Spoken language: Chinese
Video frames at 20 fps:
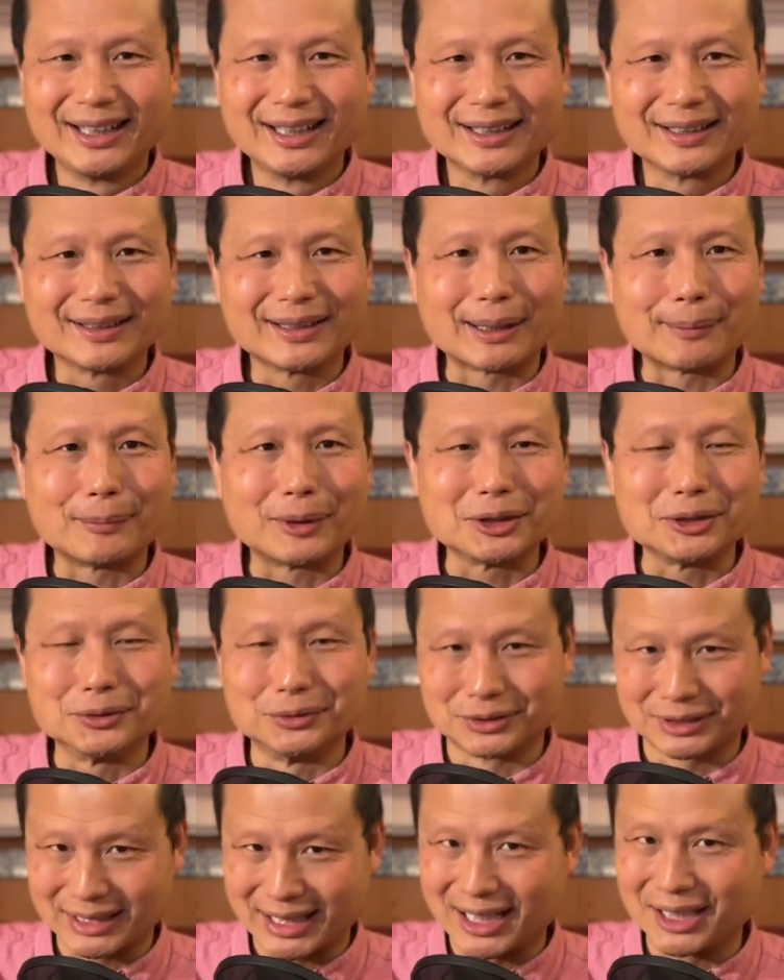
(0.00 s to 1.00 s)
那么有
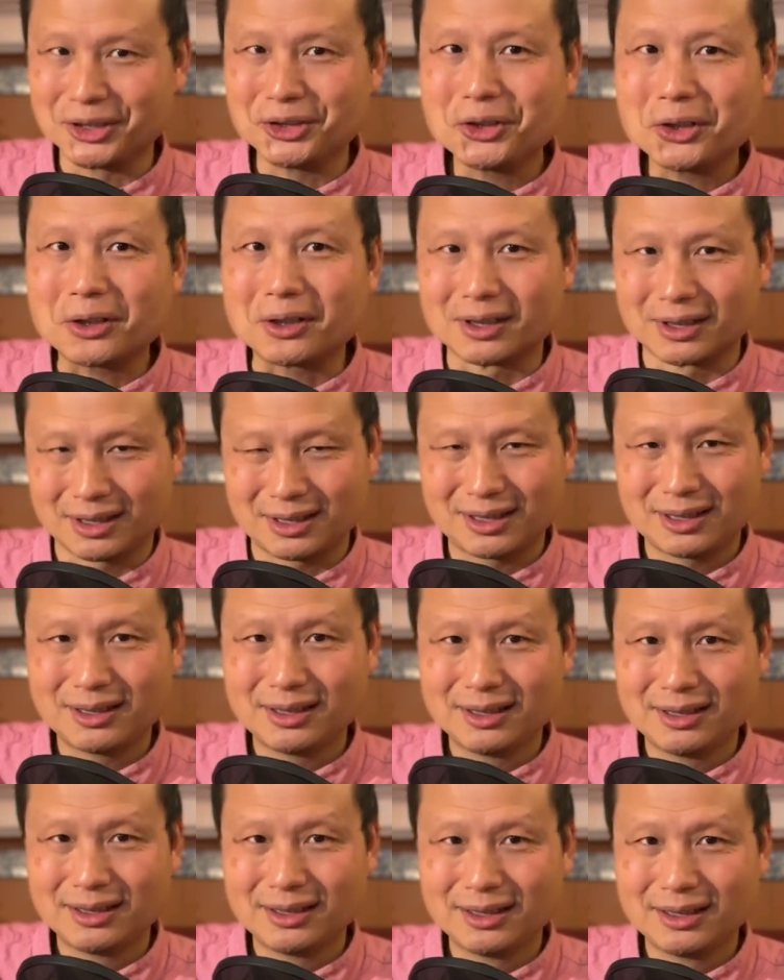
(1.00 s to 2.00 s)
啥用啊？
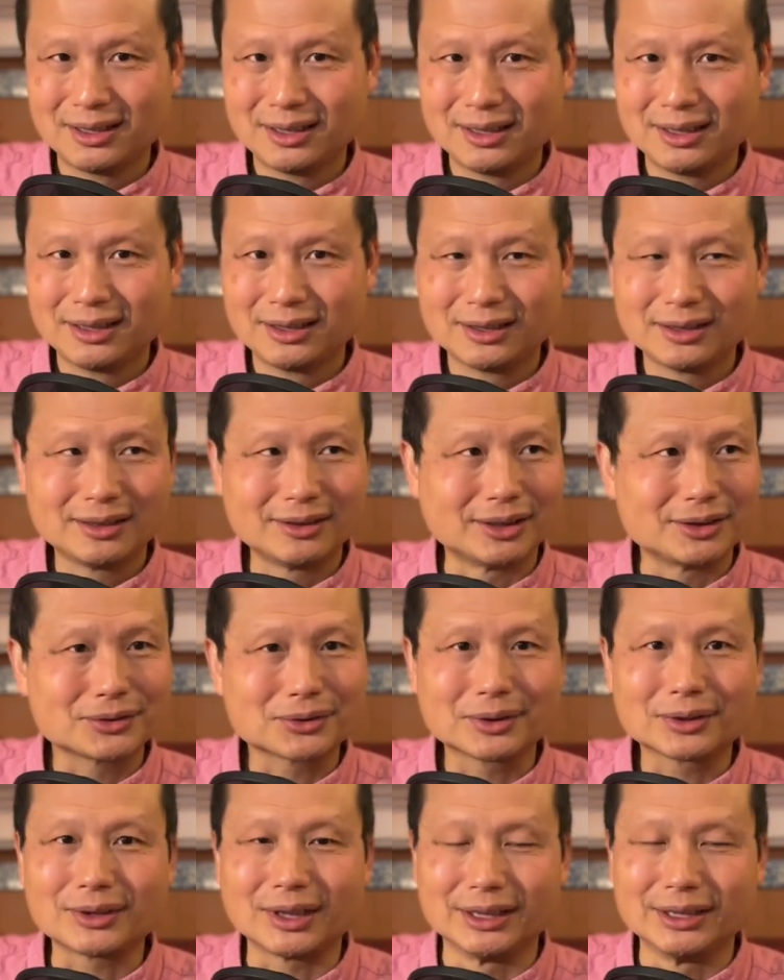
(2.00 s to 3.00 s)
那
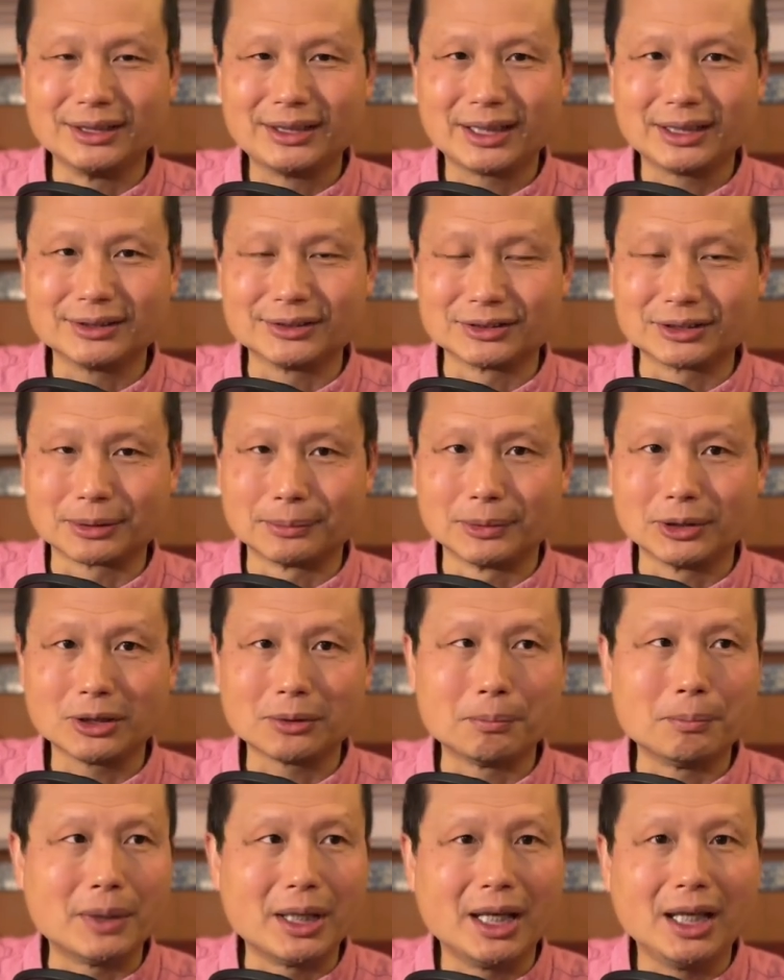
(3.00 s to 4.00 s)
缩短一天有什么用？
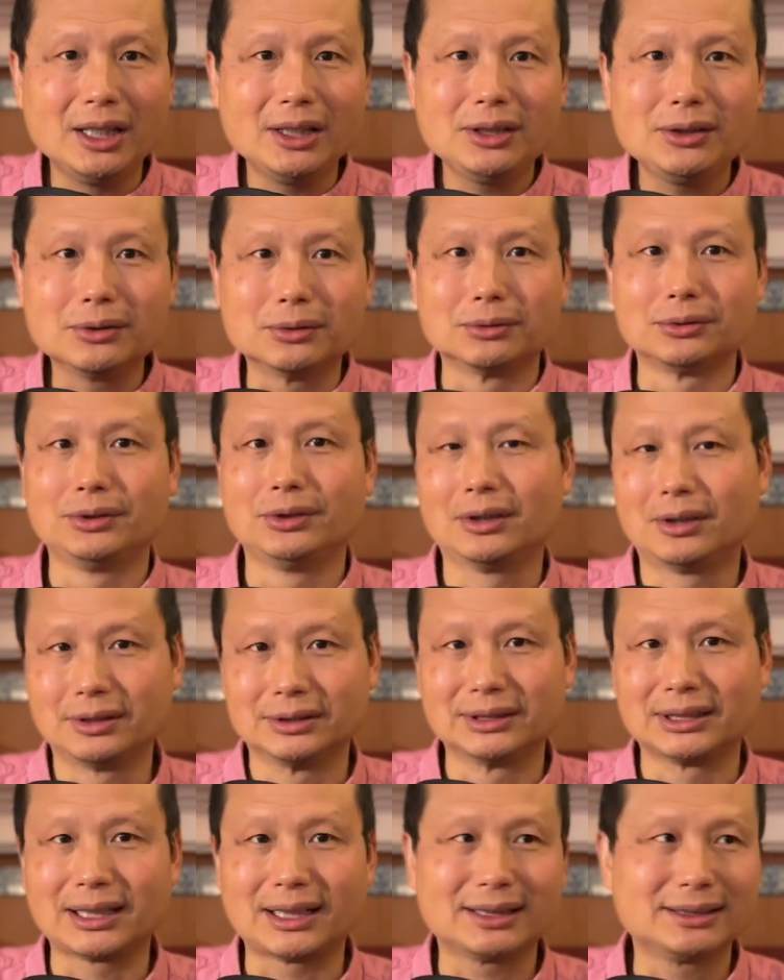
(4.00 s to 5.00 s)
没有
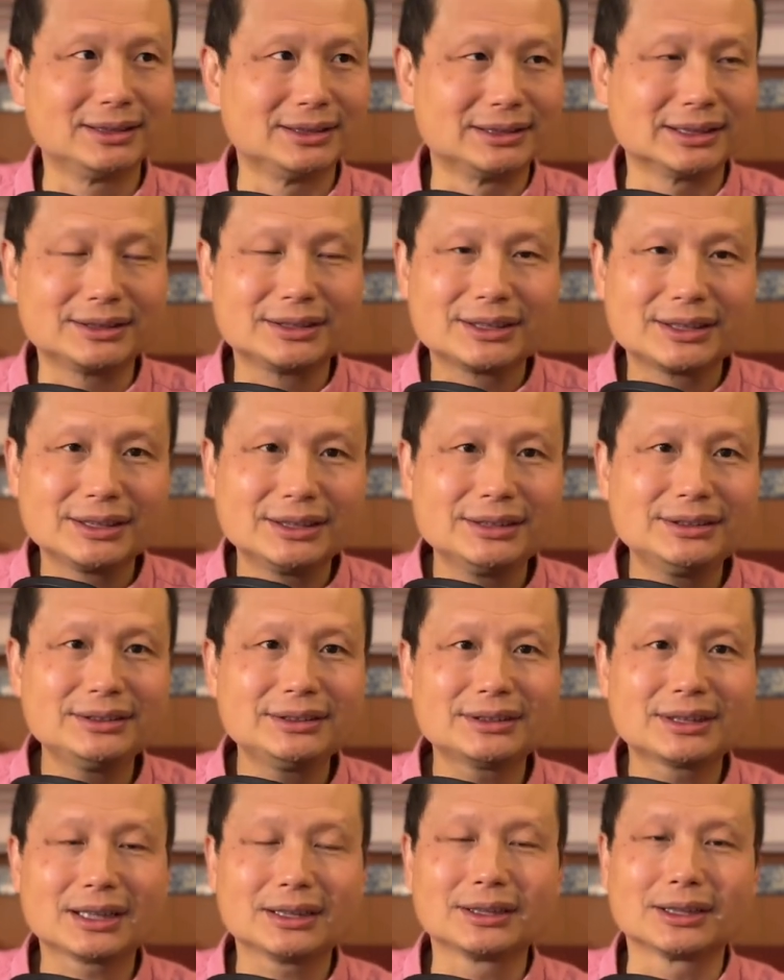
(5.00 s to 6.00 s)
用的。你这轻
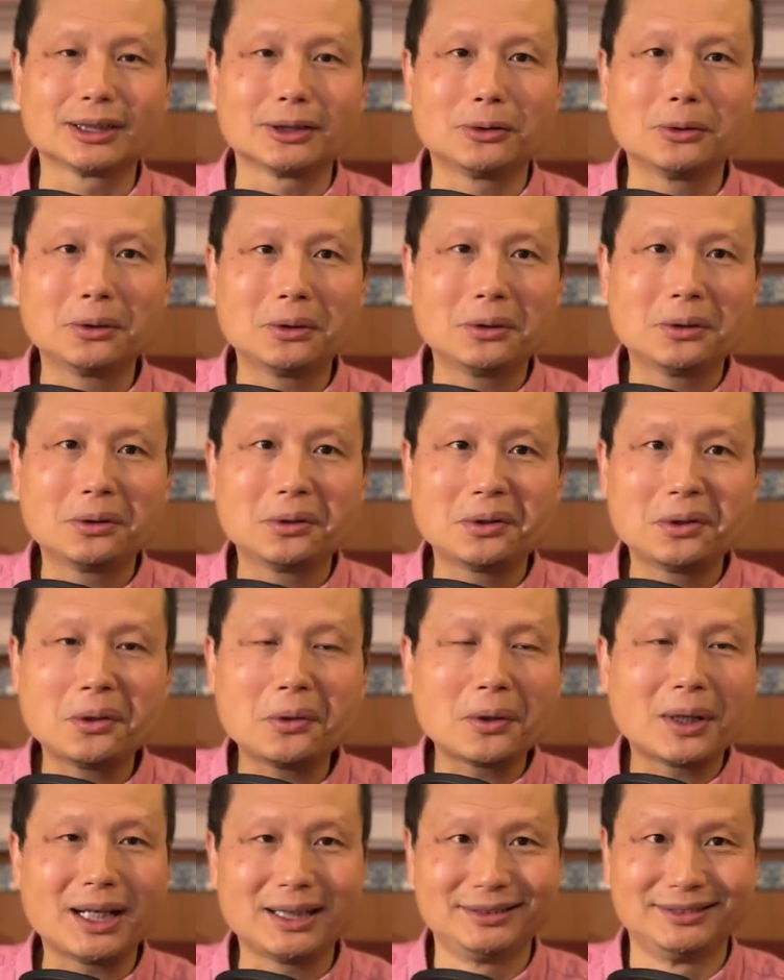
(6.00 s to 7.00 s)
症的
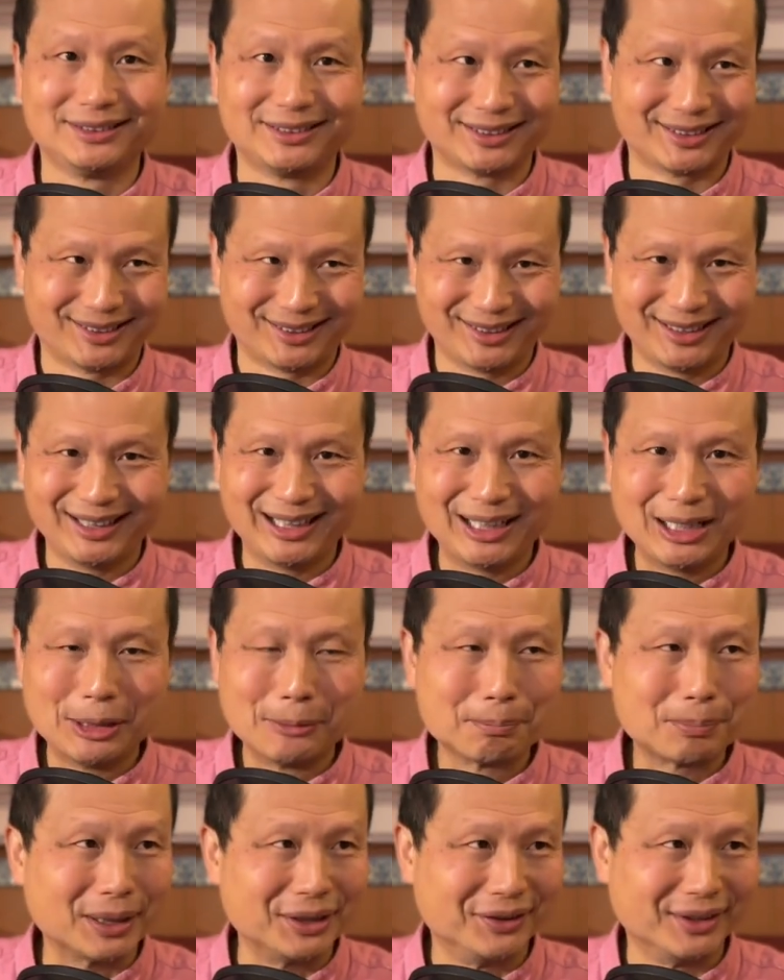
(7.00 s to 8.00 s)
患者，
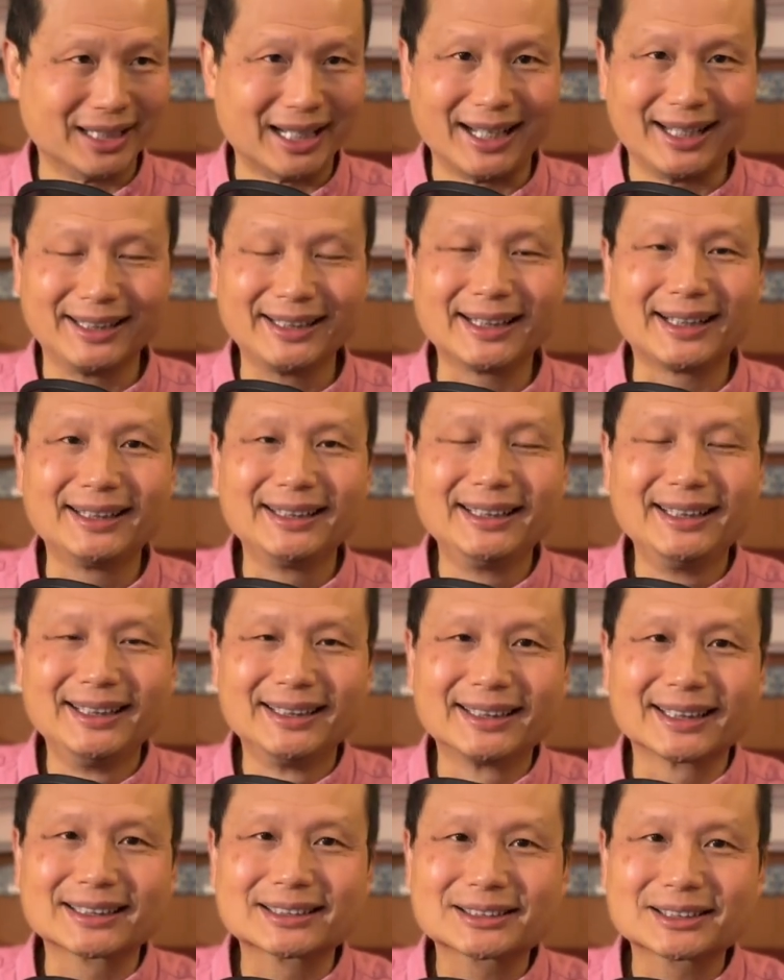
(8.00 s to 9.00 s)
本来呢
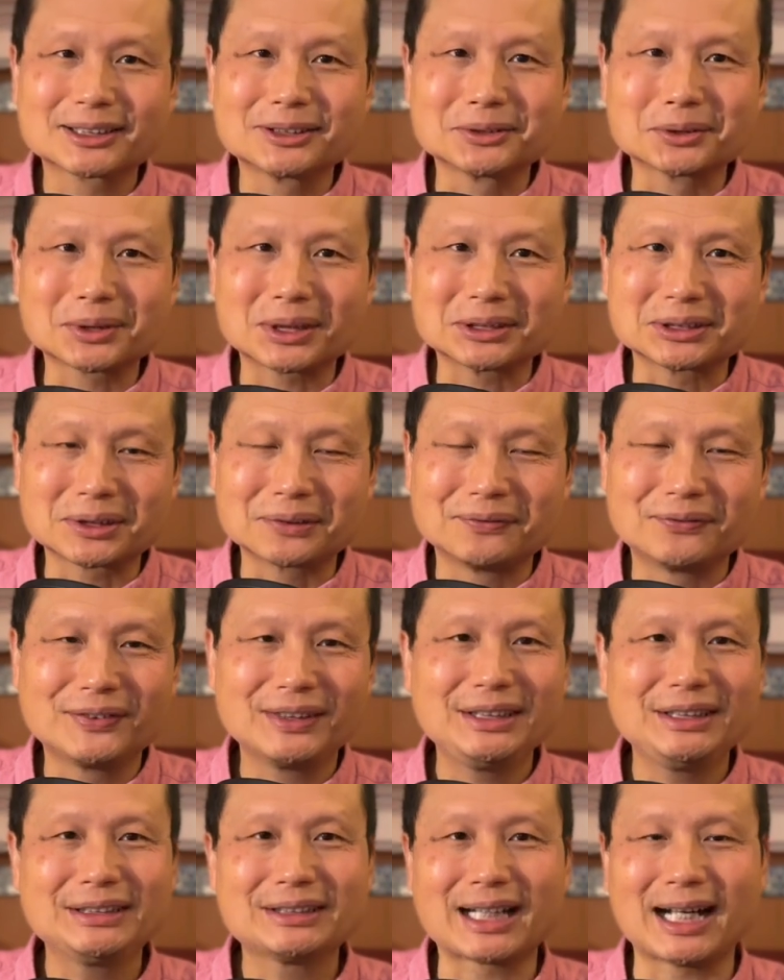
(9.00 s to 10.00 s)
那个症状就
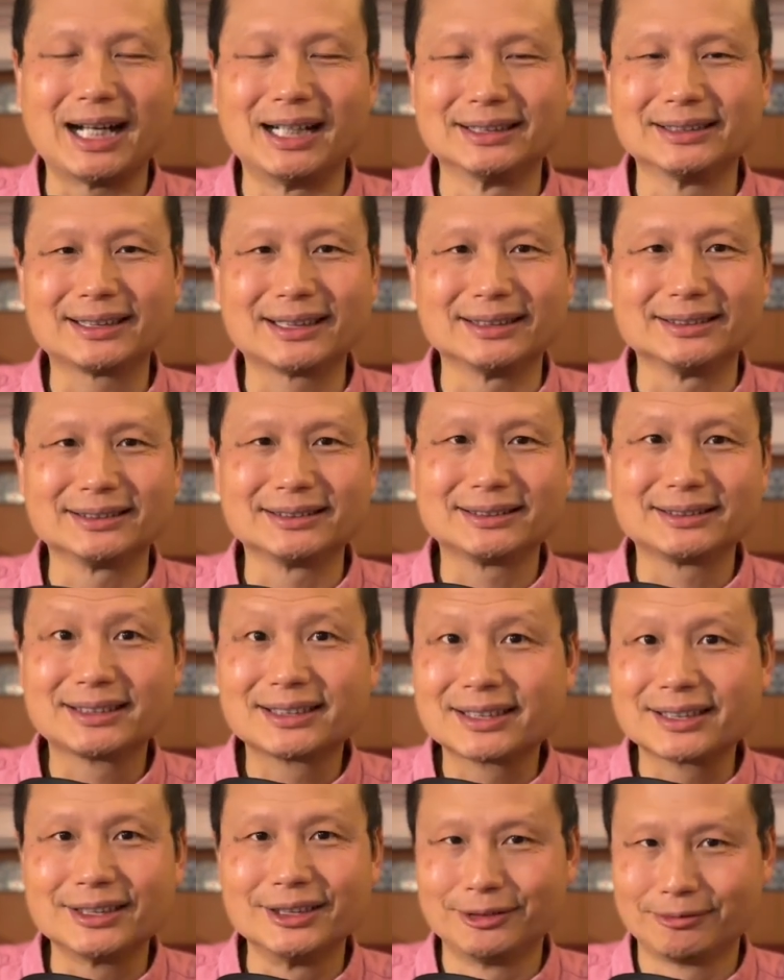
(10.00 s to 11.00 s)
非常的
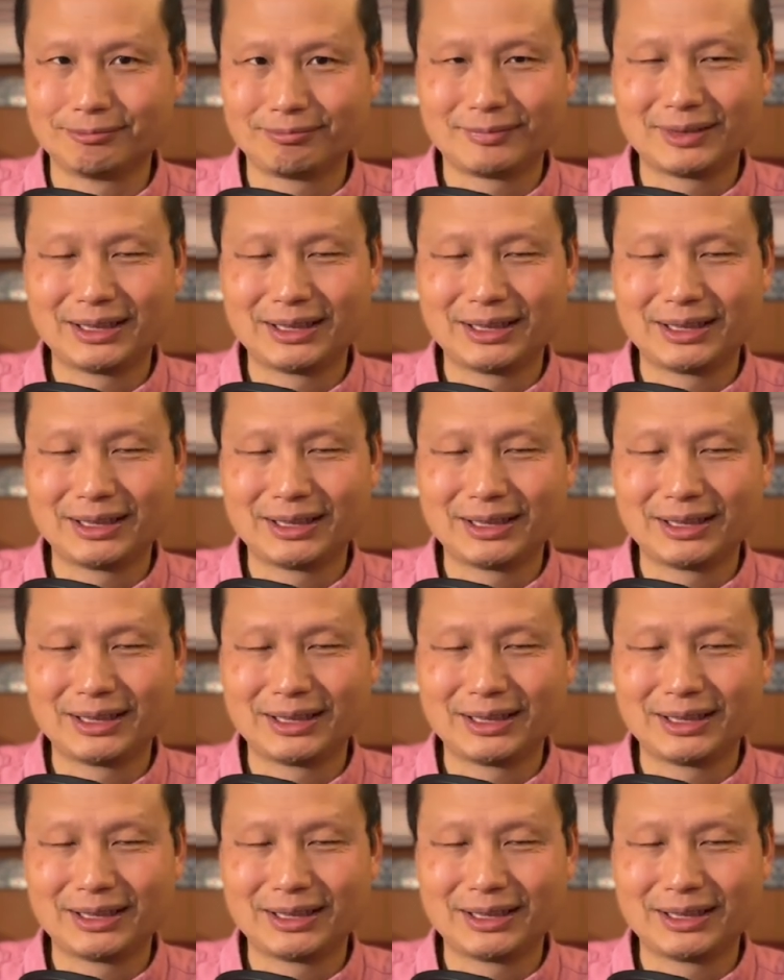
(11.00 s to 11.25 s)
轻，